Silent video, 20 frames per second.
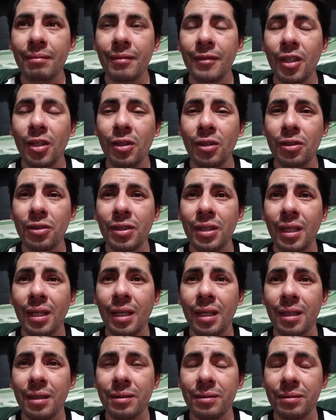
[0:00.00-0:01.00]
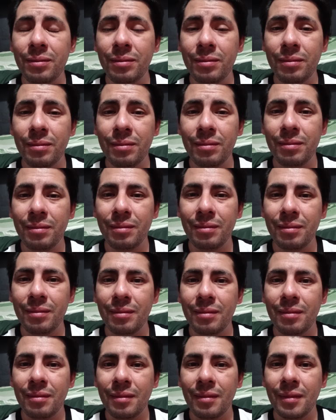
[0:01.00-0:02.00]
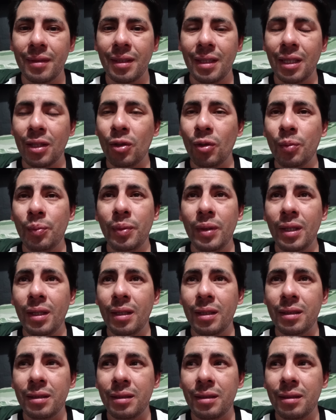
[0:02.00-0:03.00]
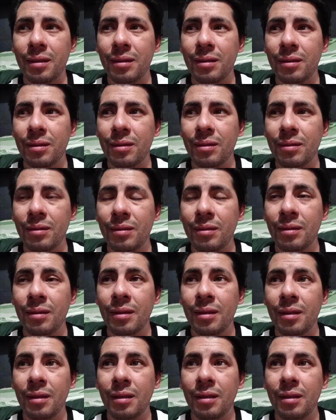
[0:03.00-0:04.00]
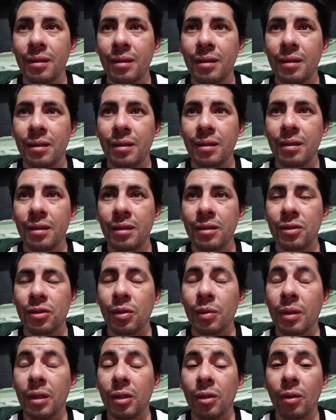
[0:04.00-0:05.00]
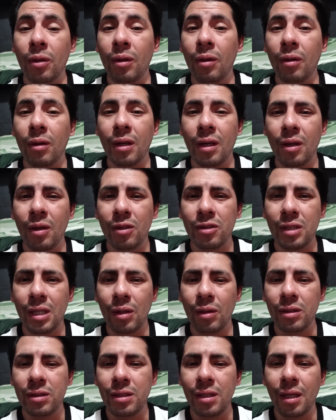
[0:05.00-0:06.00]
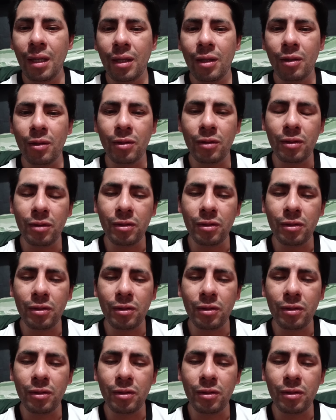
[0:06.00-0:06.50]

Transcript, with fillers: Yo no sé qué tú opinas sobre todo lo que yo he estado haciendo.